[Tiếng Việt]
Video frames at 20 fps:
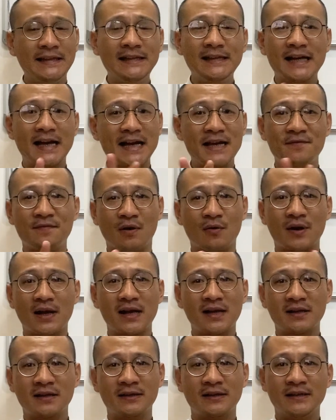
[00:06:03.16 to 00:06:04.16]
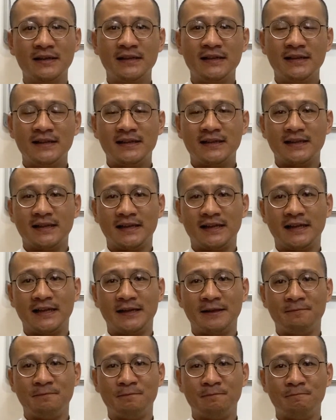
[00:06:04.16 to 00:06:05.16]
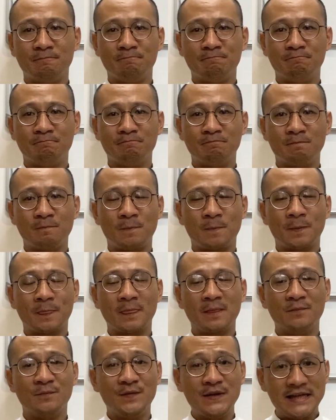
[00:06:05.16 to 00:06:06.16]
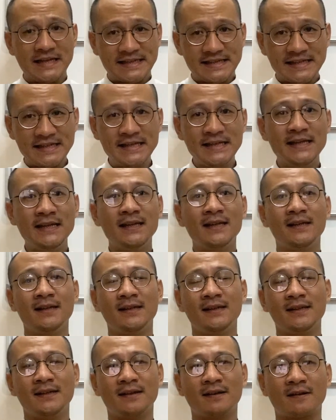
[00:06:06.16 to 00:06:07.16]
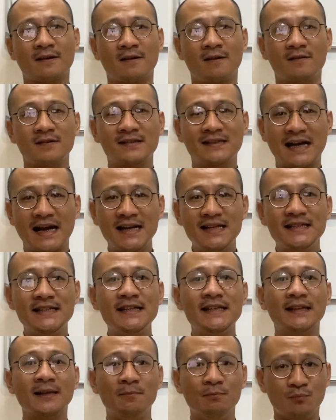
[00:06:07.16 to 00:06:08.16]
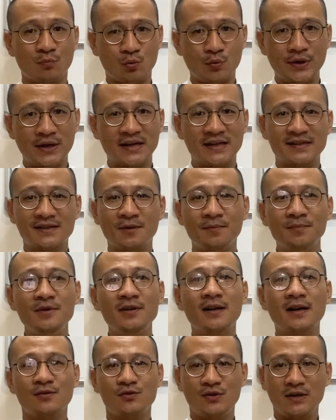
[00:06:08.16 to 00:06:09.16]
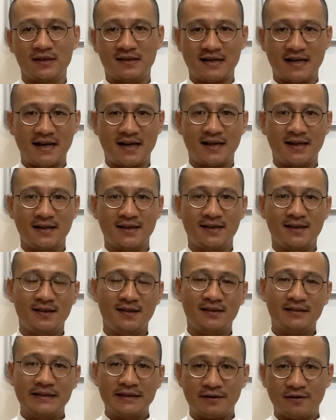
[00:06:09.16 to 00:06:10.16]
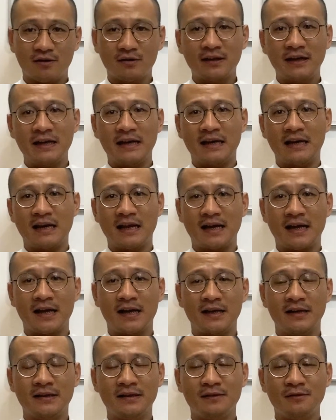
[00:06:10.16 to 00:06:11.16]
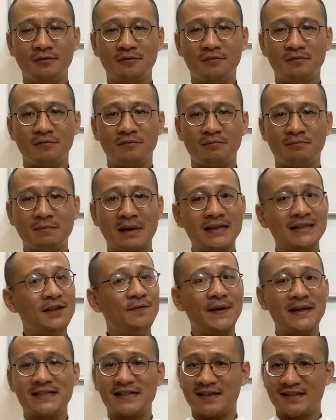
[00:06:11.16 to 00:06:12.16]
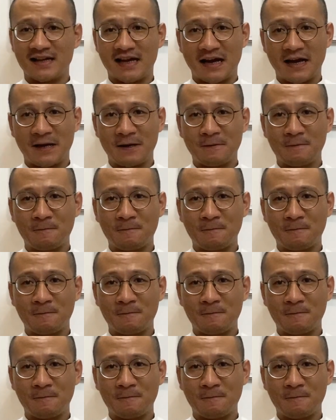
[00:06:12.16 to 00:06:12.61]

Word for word: tin ngay vào các uh, vị trí có giá trị thẩm quyền giống như các chuyên gia thì có thể là bạn sẽ phải trả giá.